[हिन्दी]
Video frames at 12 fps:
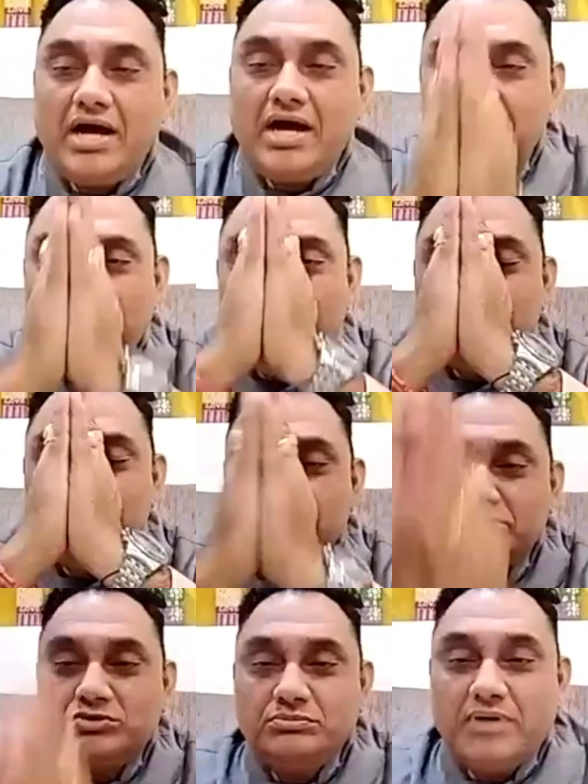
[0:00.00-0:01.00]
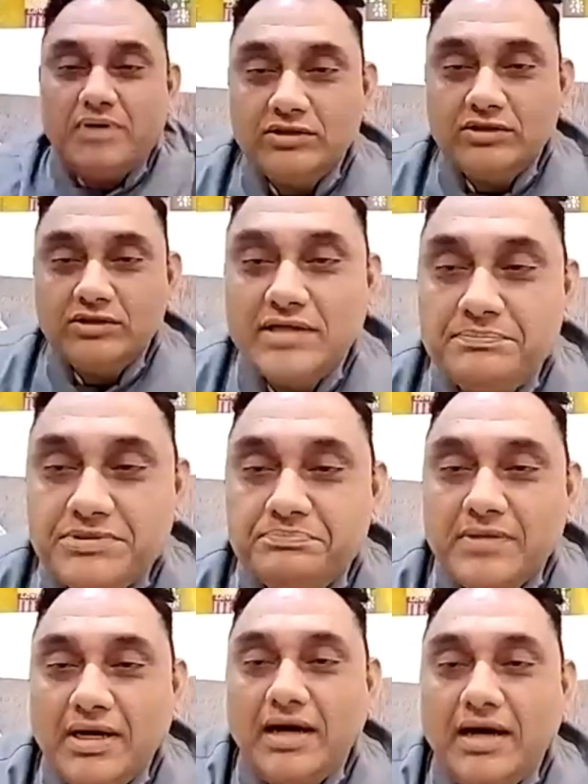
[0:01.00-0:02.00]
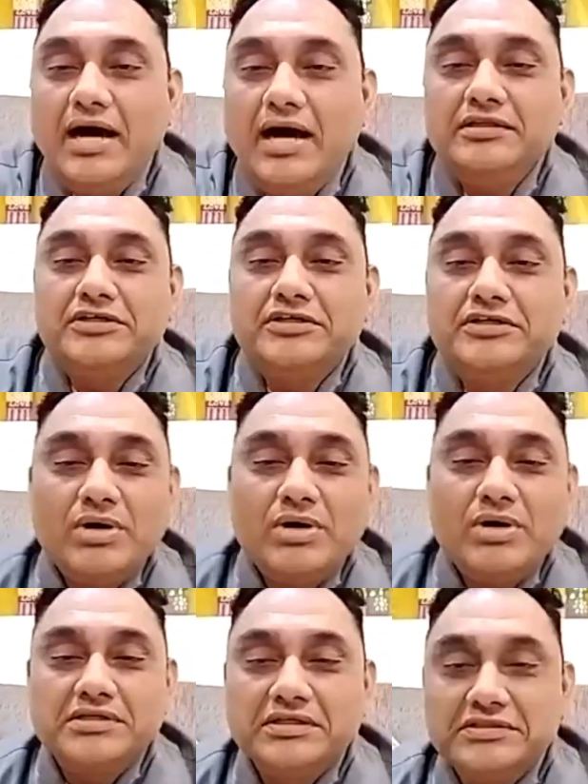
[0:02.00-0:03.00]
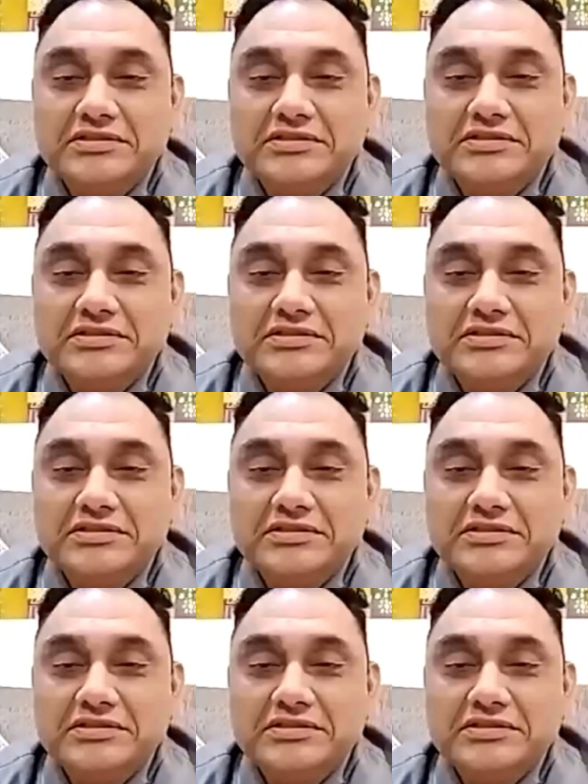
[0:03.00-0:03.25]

अमित अर्जुन भारद्वाज आप सबका हार्दिक स्वागत करता हूँ